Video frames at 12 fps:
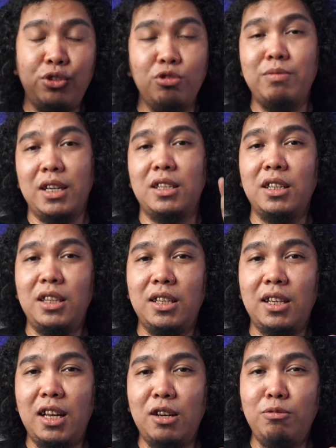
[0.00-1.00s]
Cuman
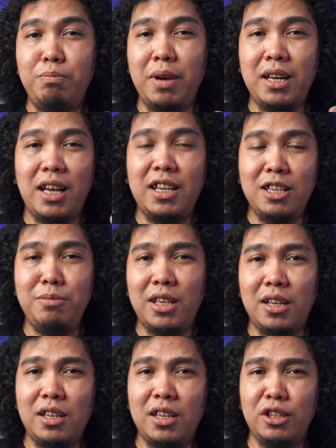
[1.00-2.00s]
ketika lagu band aja
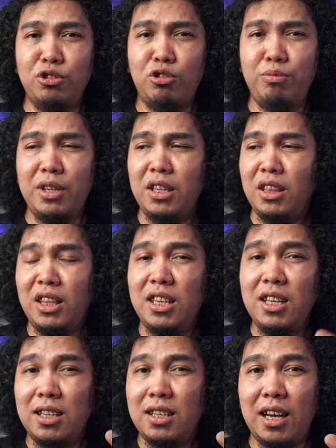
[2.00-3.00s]
misalkan yang instrumennya
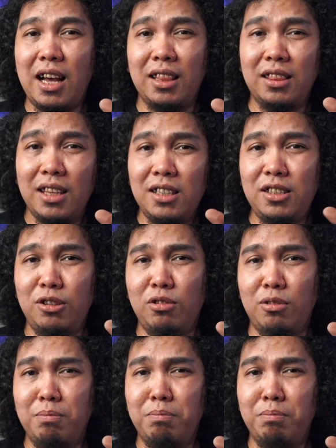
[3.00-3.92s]
tiga ke atas gitu,